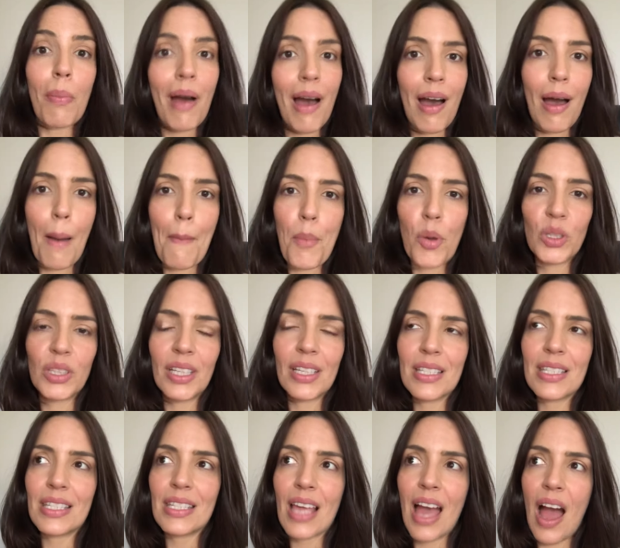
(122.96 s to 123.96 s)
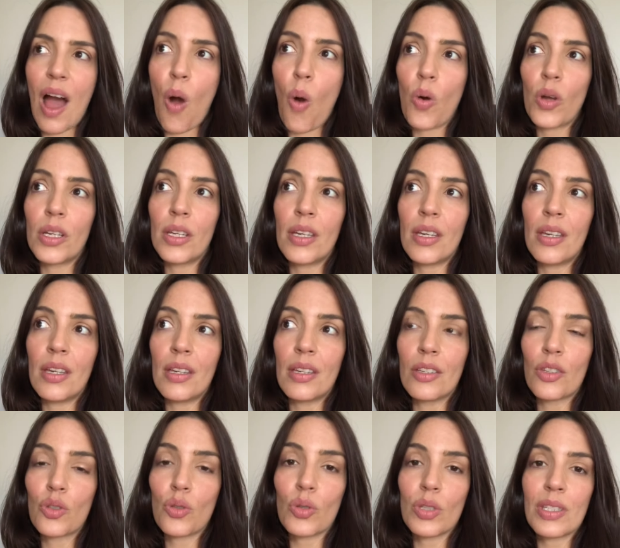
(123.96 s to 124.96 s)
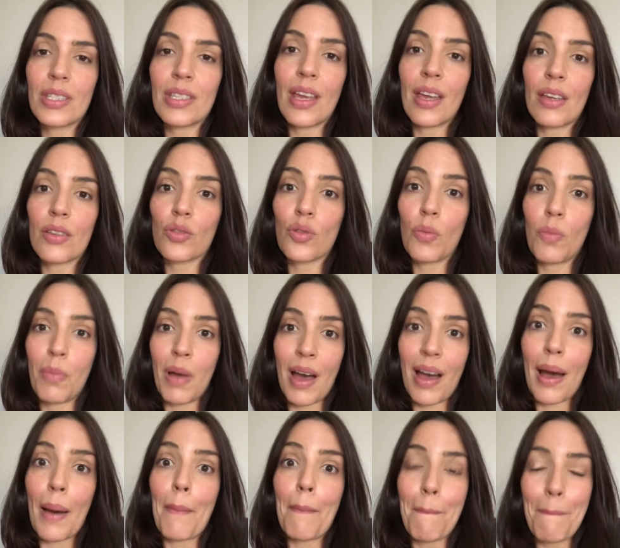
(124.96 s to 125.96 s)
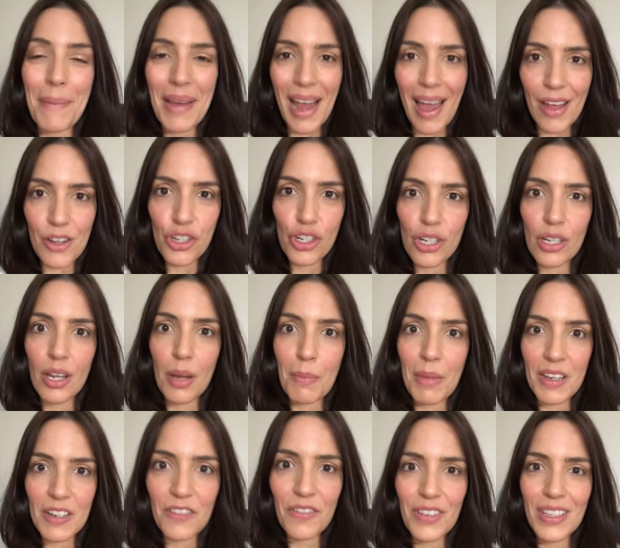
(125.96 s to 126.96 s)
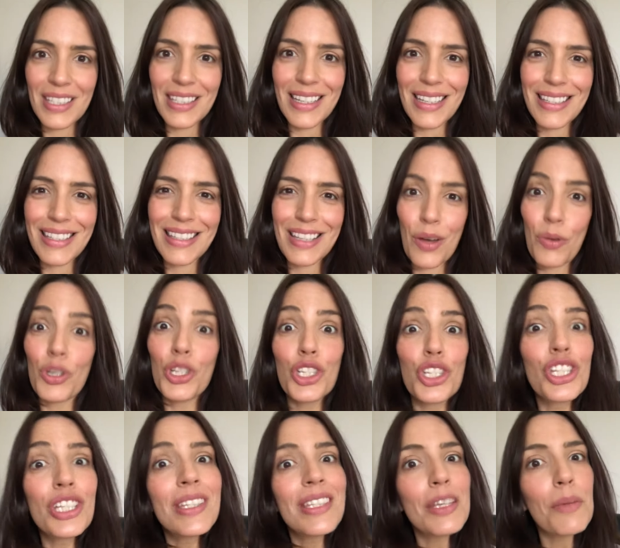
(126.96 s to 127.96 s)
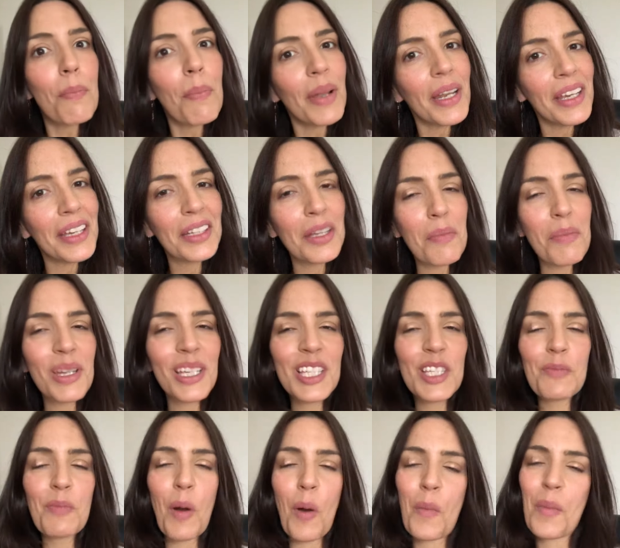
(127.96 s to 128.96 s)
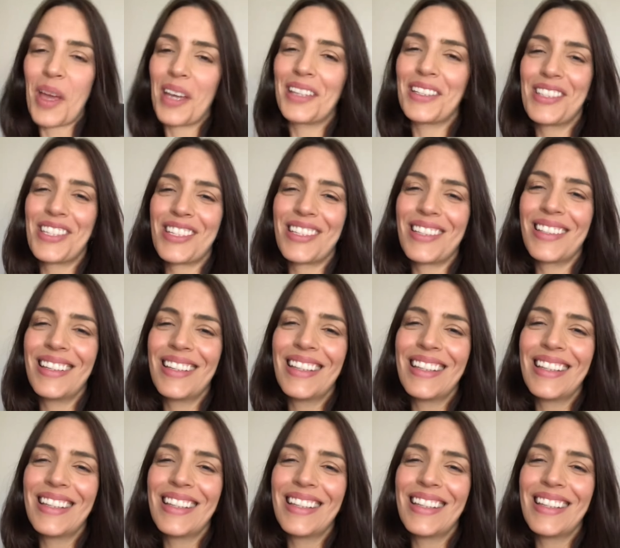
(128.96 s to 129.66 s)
barra potencial e sucesso barra prática, manifestação e disciplina, principalmente.